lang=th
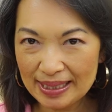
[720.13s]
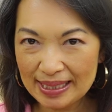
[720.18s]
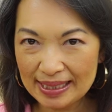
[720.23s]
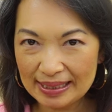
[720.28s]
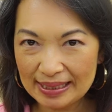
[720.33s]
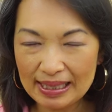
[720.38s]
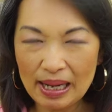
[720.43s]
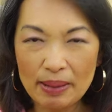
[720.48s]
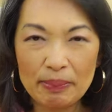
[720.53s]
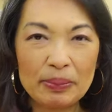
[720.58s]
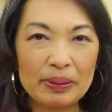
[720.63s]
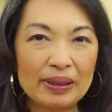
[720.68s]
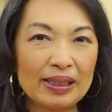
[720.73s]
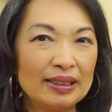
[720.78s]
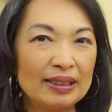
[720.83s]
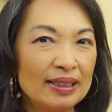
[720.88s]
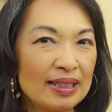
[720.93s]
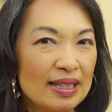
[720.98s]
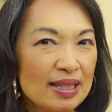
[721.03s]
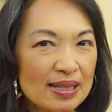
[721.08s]
กิจกรรมกั
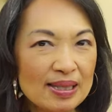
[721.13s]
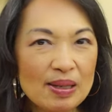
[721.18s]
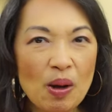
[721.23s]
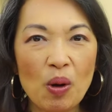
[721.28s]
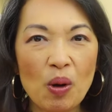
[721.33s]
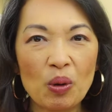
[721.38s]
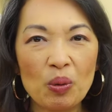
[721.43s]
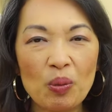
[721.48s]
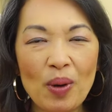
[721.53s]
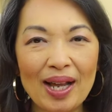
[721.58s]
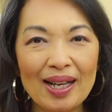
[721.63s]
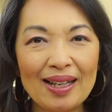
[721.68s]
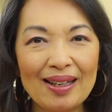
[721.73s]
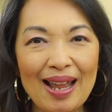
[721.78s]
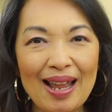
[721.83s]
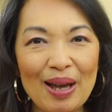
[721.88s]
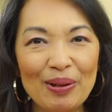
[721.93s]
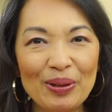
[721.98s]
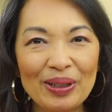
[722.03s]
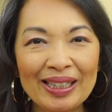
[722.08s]
นทั้ง 2 วัน
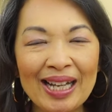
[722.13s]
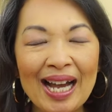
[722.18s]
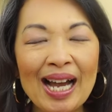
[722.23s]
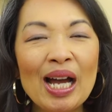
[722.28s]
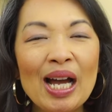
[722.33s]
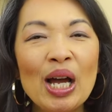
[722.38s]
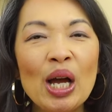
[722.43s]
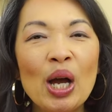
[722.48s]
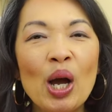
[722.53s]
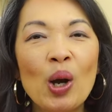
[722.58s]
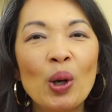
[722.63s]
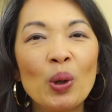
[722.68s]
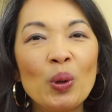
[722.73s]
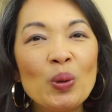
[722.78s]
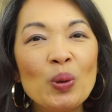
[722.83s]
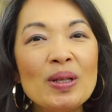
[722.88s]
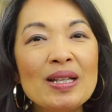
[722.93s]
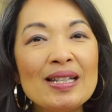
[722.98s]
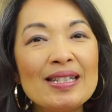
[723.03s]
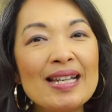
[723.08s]
แล้วนะคะ
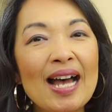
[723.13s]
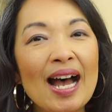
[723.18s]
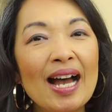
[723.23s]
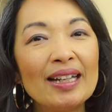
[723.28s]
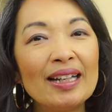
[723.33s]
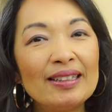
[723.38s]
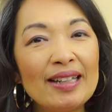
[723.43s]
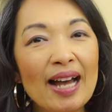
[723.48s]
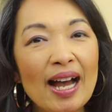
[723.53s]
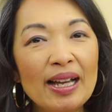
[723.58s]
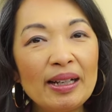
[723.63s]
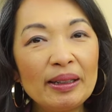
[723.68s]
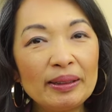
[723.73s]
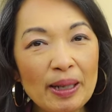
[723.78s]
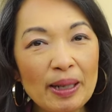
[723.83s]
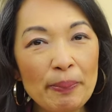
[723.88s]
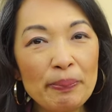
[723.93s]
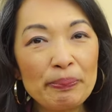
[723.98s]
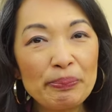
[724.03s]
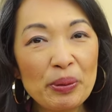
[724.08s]
คุณจะได้
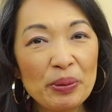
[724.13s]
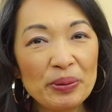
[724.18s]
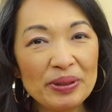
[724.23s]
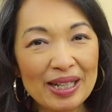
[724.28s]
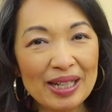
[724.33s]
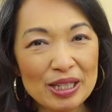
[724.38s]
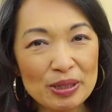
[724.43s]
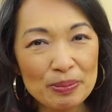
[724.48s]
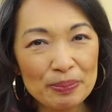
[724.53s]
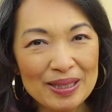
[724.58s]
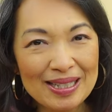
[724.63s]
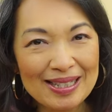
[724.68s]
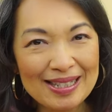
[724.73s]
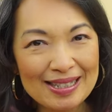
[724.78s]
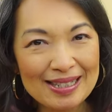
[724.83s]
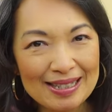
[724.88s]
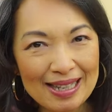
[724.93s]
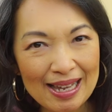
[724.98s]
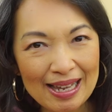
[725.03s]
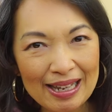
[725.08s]
รับโบนัสพิ
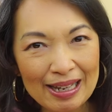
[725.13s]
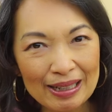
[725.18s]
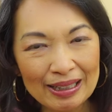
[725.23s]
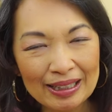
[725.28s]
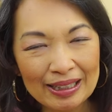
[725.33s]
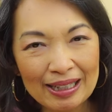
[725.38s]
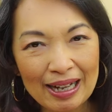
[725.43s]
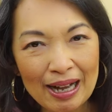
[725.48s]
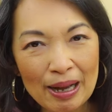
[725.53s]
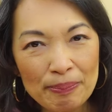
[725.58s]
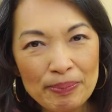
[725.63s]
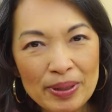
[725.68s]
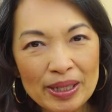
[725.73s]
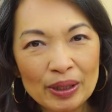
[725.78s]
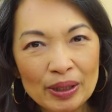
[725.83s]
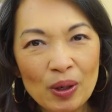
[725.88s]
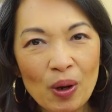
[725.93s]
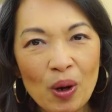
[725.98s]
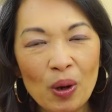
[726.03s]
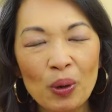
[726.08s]
เศษนะคะ เป็
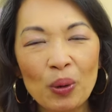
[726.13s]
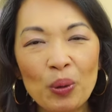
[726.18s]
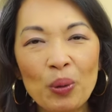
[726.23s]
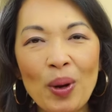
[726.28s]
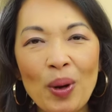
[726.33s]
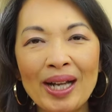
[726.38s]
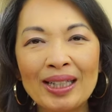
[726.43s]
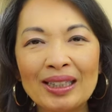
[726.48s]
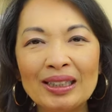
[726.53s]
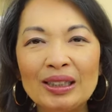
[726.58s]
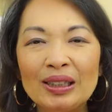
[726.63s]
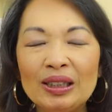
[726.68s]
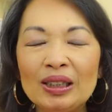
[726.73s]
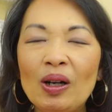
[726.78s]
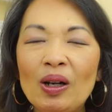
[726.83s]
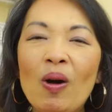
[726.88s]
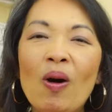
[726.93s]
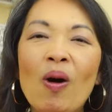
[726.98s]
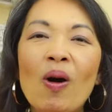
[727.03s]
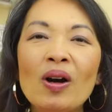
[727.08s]
นของขวัญ
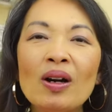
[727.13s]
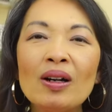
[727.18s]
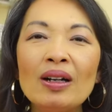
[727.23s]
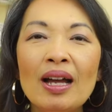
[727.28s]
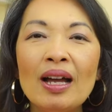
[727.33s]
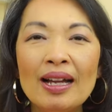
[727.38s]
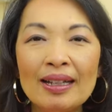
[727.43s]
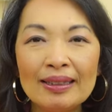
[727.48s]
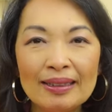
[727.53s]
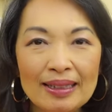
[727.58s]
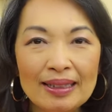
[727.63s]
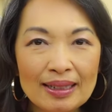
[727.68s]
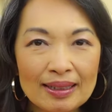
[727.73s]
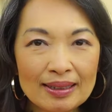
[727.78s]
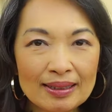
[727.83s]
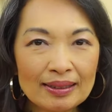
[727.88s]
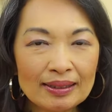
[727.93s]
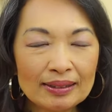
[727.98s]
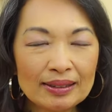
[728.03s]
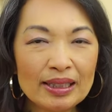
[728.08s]
ของที่ระ
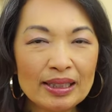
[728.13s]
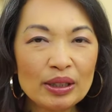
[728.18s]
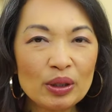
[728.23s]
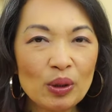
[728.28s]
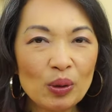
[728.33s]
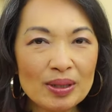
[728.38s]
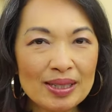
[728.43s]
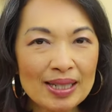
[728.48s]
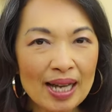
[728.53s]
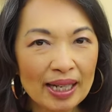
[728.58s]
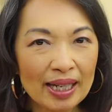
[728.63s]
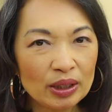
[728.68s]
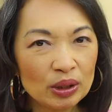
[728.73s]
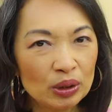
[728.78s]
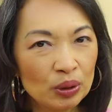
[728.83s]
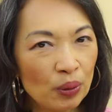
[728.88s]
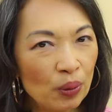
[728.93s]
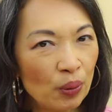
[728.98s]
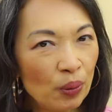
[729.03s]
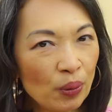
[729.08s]
ลึกที่โค้ชให้
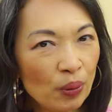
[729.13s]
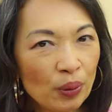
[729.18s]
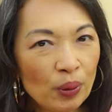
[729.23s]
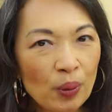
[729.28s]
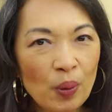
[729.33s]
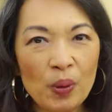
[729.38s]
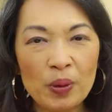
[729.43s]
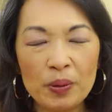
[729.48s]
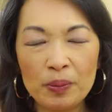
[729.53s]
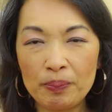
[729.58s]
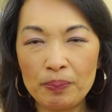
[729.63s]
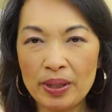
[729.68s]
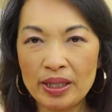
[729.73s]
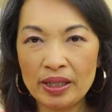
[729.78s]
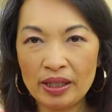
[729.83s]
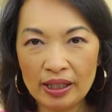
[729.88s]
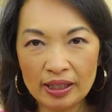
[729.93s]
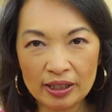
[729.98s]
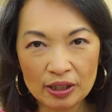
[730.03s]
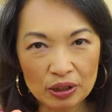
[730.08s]
ทุกคนเป็น
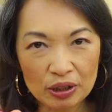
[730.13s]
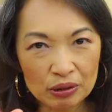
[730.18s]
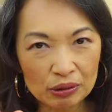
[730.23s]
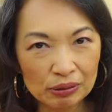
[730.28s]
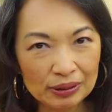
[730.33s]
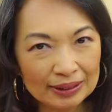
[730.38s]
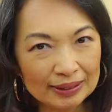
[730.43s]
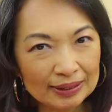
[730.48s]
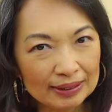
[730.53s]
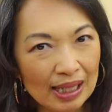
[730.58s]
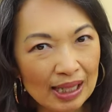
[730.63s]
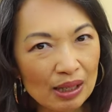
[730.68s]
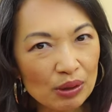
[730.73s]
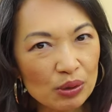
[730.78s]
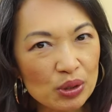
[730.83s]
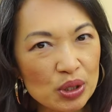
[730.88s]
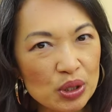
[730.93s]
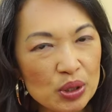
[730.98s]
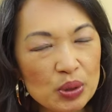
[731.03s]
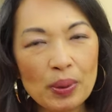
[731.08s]
หินคริสตัล
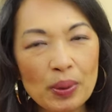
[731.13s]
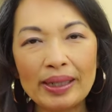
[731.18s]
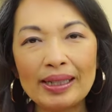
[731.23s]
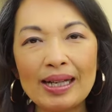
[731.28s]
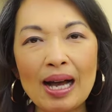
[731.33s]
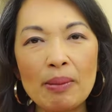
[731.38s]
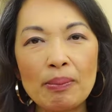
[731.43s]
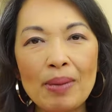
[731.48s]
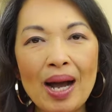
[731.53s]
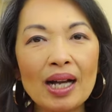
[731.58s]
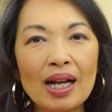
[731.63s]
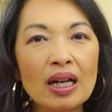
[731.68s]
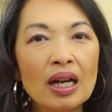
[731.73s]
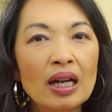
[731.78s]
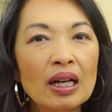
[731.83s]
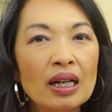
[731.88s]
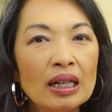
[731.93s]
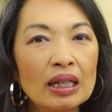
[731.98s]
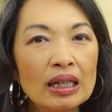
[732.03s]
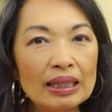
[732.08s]
สวยงามมาก
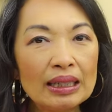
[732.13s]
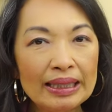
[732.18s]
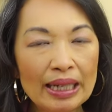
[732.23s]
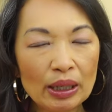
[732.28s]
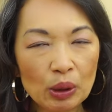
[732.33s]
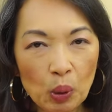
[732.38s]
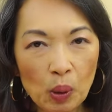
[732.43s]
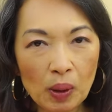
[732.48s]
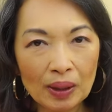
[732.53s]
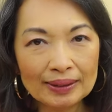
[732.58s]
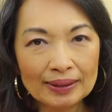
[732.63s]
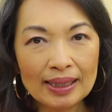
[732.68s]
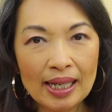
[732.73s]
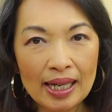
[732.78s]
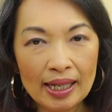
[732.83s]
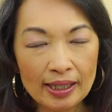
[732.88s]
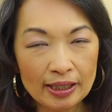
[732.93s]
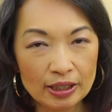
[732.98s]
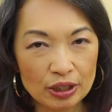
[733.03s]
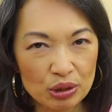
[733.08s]
เคลียร์คอส
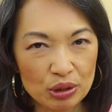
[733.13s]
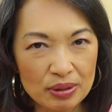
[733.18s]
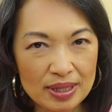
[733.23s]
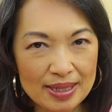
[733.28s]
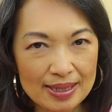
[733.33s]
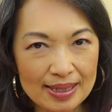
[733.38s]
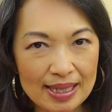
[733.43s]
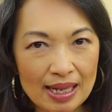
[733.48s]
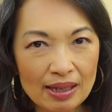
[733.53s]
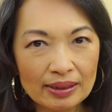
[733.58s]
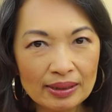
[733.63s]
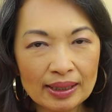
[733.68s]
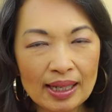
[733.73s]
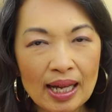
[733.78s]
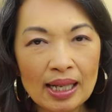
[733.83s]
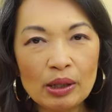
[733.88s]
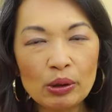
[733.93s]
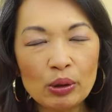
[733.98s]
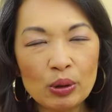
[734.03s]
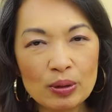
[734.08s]
หินคริสตัลนะ
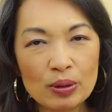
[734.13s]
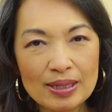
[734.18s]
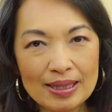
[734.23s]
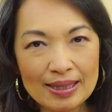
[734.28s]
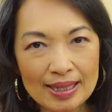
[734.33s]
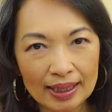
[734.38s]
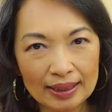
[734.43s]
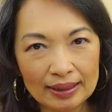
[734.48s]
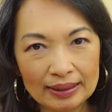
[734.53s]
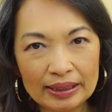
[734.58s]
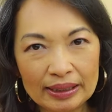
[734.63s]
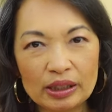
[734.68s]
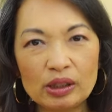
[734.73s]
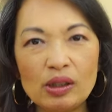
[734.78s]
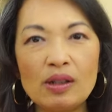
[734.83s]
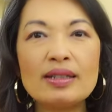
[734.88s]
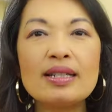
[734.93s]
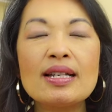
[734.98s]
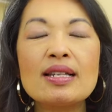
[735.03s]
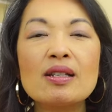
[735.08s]
คะ แล้วโค้ชนาทลี
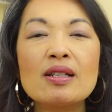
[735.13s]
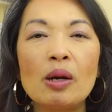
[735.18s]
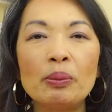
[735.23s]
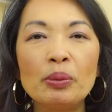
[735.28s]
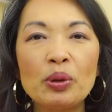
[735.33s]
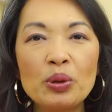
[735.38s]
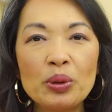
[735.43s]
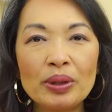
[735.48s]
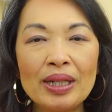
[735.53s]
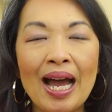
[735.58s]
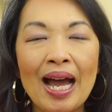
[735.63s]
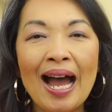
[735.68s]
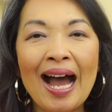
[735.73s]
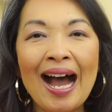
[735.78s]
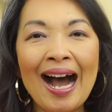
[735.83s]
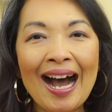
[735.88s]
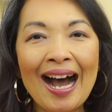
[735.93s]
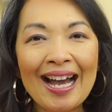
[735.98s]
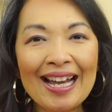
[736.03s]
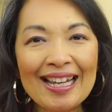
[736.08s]
ก็จะสอนพวกคุณ
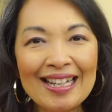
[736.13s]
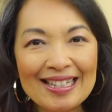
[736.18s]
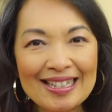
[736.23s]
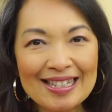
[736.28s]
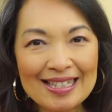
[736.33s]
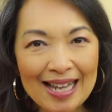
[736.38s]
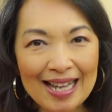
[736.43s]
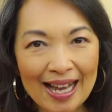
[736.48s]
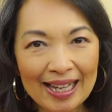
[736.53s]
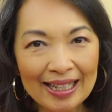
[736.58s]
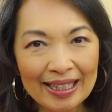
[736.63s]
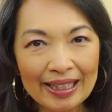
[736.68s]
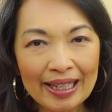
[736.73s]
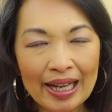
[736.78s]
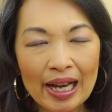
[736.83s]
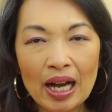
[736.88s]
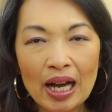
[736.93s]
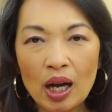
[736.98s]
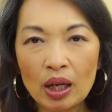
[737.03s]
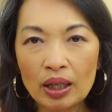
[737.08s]
ให้ใช้
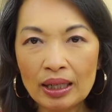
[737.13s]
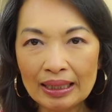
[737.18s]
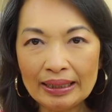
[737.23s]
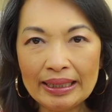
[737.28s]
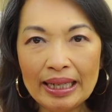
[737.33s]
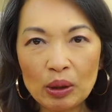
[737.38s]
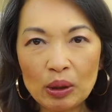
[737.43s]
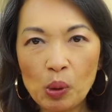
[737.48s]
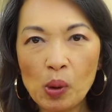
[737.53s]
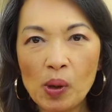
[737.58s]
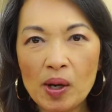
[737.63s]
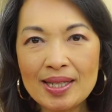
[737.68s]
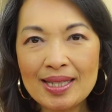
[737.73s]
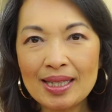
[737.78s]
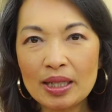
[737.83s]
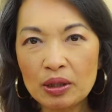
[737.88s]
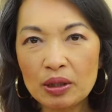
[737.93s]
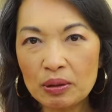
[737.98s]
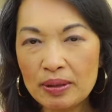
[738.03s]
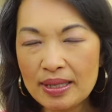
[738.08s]
เคลียร์คอส
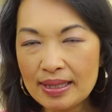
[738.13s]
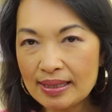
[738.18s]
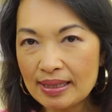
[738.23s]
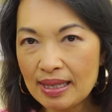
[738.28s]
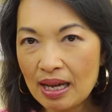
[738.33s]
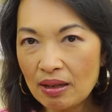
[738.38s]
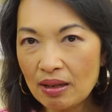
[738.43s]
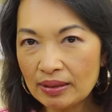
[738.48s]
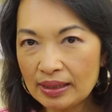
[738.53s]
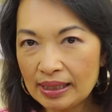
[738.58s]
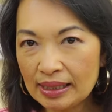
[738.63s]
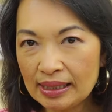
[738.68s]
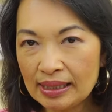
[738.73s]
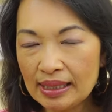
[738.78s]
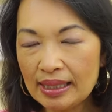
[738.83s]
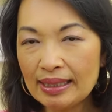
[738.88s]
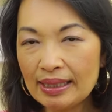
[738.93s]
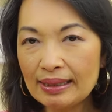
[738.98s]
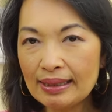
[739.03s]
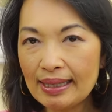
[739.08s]
คริสตัลนี้
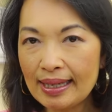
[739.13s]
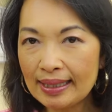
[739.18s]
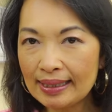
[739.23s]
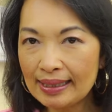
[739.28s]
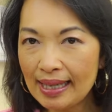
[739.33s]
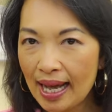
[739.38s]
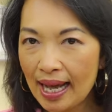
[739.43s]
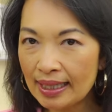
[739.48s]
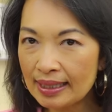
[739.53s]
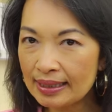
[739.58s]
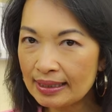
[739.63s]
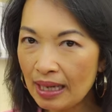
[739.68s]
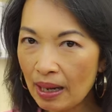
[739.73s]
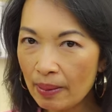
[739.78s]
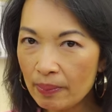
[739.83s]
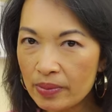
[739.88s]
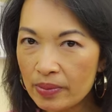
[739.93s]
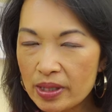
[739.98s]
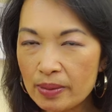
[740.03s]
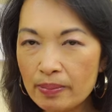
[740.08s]
ในการ
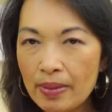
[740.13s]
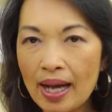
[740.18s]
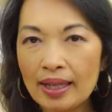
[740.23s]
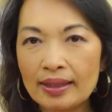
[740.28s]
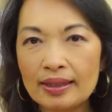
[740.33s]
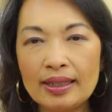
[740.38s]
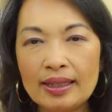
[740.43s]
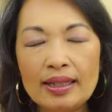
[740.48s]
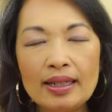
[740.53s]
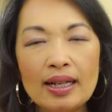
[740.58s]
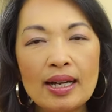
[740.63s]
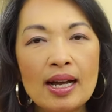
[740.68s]
ทำสมาธิ